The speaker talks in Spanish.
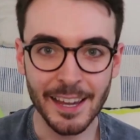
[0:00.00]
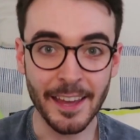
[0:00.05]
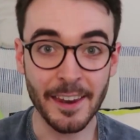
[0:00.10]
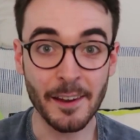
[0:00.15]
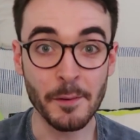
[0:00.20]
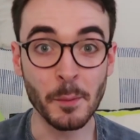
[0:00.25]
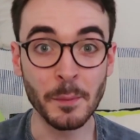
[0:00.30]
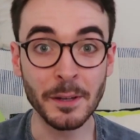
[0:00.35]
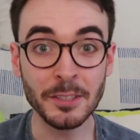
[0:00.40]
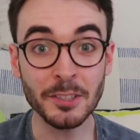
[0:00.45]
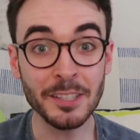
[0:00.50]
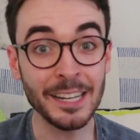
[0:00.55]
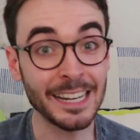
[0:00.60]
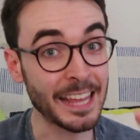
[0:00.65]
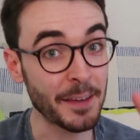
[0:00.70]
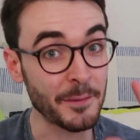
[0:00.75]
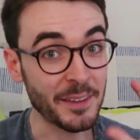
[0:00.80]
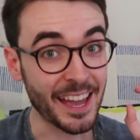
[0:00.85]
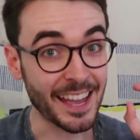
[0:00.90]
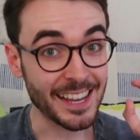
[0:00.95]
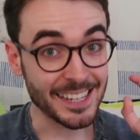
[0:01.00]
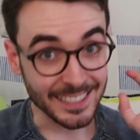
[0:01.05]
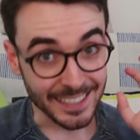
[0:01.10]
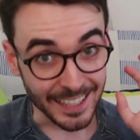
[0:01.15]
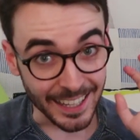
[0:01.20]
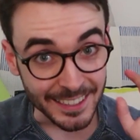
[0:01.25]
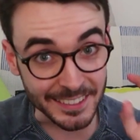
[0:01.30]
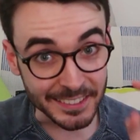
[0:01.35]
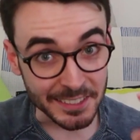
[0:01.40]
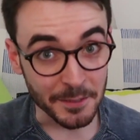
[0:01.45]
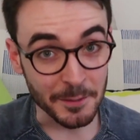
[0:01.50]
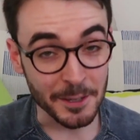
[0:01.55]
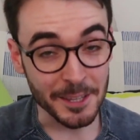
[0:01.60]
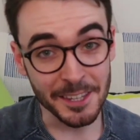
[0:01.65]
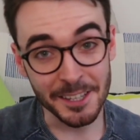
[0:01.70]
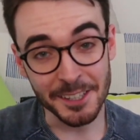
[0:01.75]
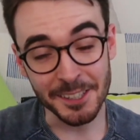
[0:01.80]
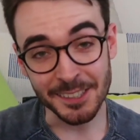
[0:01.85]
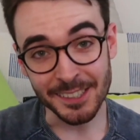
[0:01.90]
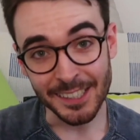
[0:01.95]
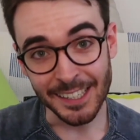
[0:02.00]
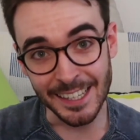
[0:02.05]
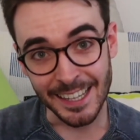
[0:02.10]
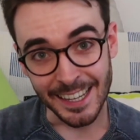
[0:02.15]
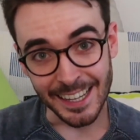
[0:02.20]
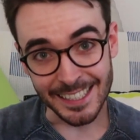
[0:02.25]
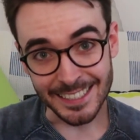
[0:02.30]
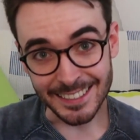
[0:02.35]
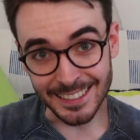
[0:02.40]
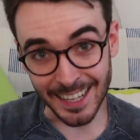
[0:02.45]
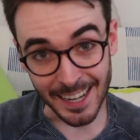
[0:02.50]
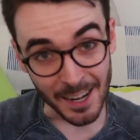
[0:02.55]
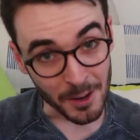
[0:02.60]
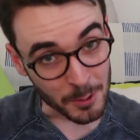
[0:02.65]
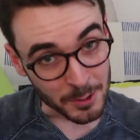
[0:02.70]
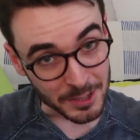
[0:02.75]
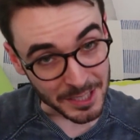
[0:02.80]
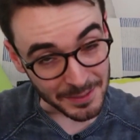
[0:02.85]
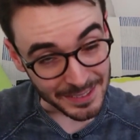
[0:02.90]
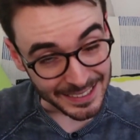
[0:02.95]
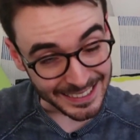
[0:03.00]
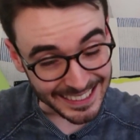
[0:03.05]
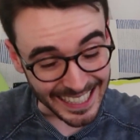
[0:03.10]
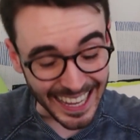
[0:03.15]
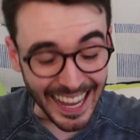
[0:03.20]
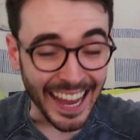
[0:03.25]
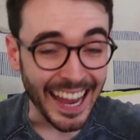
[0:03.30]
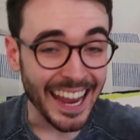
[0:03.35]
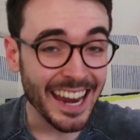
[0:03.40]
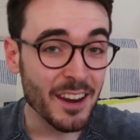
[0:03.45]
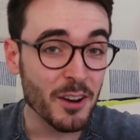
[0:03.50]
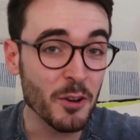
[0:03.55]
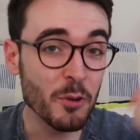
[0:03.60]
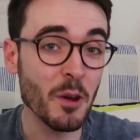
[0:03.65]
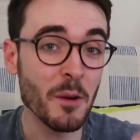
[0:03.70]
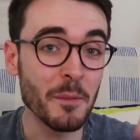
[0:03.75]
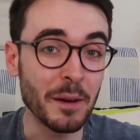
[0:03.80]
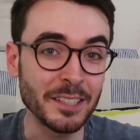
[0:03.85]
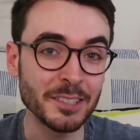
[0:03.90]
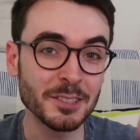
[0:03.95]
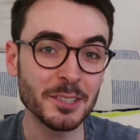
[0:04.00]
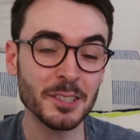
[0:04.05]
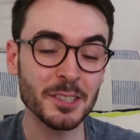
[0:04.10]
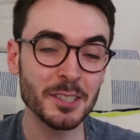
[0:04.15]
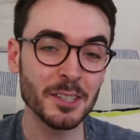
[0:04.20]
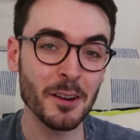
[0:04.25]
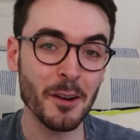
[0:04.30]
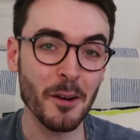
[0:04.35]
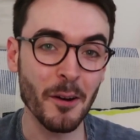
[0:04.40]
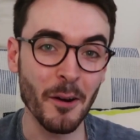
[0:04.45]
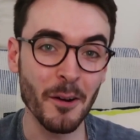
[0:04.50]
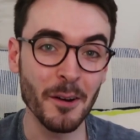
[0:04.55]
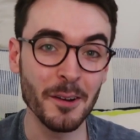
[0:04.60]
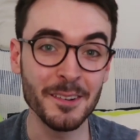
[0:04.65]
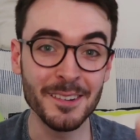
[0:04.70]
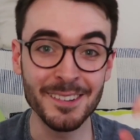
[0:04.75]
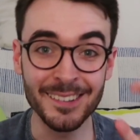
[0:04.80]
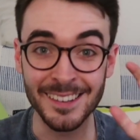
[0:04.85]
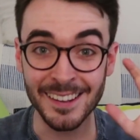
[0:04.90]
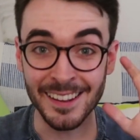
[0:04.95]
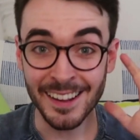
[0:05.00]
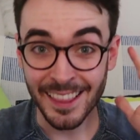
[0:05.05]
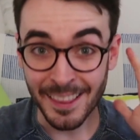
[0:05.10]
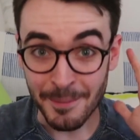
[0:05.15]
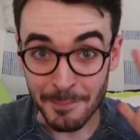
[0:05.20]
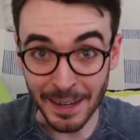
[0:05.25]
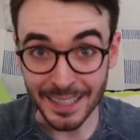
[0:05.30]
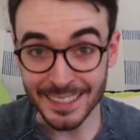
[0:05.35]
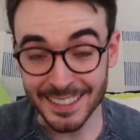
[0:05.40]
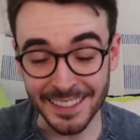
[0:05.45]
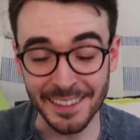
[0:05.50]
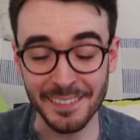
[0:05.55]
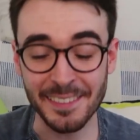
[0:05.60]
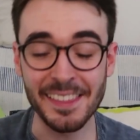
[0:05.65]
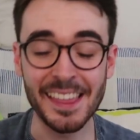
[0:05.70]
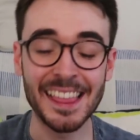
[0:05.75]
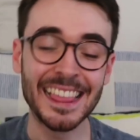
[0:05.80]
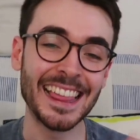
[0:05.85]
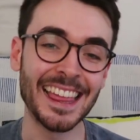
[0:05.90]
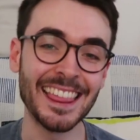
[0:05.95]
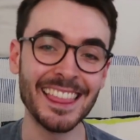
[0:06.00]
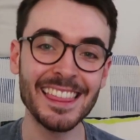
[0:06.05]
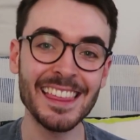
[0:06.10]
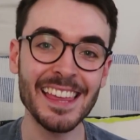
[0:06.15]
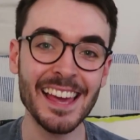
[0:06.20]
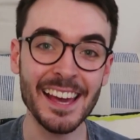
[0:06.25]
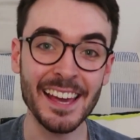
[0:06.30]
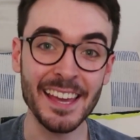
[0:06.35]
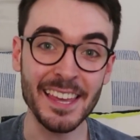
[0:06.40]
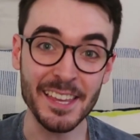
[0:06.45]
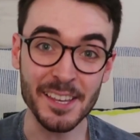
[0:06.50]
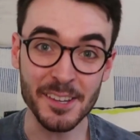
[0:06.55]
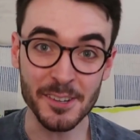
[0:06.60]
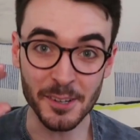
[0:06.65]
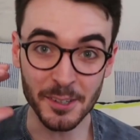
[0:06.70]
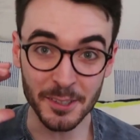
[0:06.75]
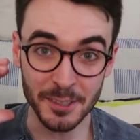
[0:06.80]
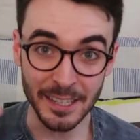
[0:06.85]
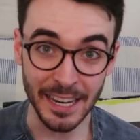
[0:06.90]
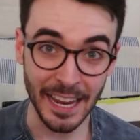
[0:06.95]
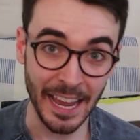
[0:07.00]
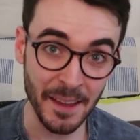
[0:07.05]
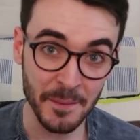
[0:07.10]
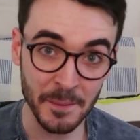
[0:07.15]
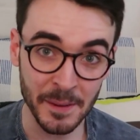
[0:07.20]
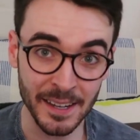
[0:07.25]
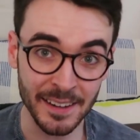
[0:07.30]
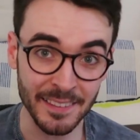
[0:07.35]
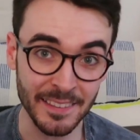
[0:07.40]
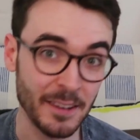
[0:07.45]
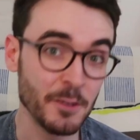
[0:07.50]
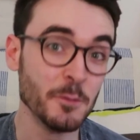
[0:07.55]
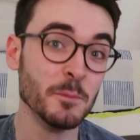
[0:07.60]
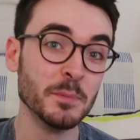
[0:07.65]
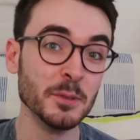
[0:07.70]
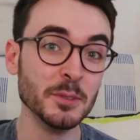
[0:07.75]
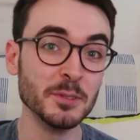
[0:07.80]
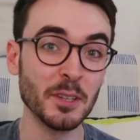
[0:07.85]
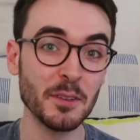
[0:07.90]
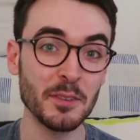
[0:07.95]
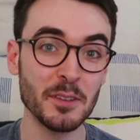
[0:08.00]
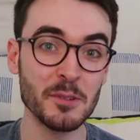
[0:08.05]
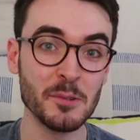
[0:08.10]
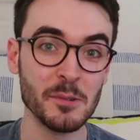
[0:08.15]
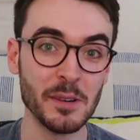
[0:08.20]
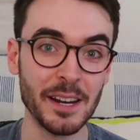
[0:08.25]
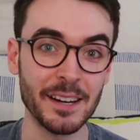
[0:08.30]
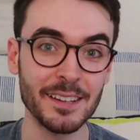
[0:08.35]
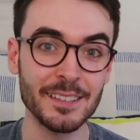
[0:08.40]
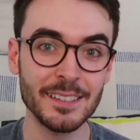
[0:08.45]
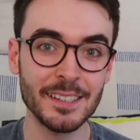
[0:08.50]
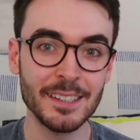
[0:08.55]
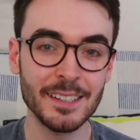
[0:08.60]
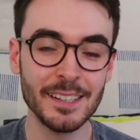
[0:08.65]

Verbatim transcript: en el momento en el que veáis este vídeo, estaré justamente en Nueva York con Martínez de Ciencia y con Ever de Un Punto Circular.